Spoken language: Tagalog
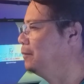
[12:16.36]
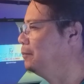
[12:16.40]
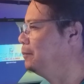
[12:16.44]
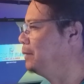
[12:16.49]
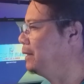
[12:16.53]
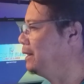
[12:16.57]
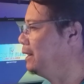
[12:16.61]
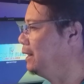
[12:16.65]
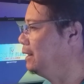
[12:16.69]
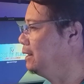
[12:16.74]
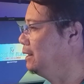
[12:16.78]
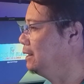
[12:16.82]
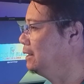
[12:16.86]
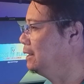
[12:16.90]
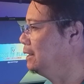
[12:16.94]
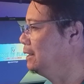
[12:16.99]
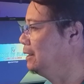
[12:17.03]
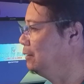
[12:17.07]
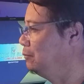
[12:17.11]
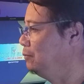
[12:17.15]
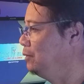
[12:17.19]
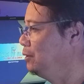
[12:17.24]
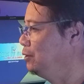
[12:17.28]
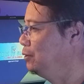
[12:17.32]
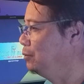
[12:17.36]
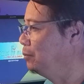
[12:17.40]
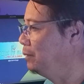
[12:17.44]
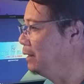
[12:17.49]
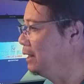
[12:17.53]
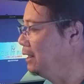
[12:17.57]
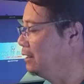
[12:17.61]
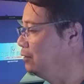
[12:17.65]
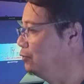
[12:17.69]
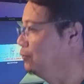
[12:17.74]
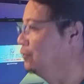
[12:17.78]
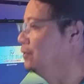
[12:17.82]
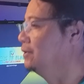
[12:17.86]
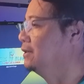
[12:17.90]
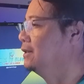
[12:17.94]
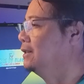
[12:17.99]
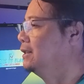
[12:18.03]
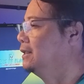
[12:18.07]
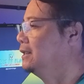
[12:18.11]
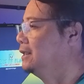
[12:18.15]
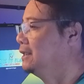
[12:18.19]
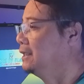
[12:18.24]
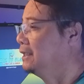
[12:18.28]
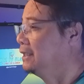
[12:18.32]
uh, pre-edited na video pala yung
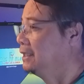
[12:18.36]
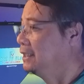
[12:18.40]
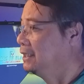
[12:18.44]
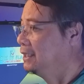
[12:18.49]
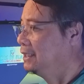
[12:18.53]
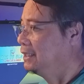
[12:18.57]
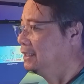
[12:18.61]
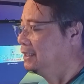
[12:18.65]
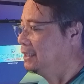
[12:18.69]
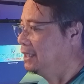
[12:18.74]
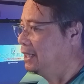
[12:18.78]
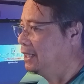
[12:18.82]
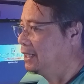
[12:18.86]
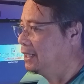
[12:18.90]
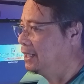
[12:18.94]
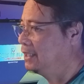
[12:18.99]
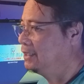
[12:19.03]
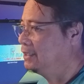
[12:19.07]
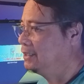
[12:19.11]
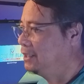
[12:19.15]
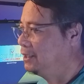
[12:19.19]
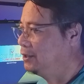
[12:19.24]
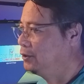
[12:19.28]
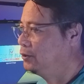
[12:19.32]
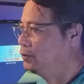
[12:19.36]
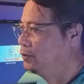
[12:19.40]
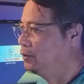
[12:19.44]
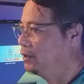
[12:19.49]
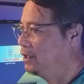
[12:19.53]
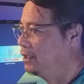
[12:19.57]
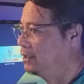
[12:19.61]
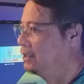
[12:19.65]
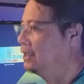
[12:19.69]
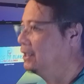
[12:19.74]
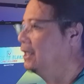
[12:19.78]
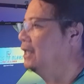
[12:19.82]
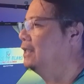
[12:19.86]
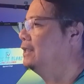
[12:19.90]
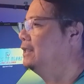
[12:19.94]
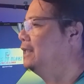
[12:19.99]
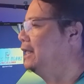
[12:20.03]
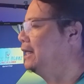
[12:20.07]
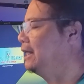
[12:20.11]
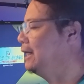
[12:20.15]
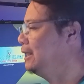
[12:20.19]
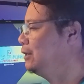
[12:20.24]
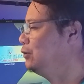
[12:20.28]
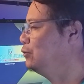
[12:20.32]
na rendered ko at uh,
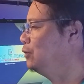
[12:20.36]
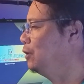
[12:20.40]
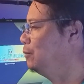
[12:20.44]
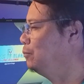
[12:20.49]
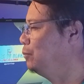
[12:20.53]
diretso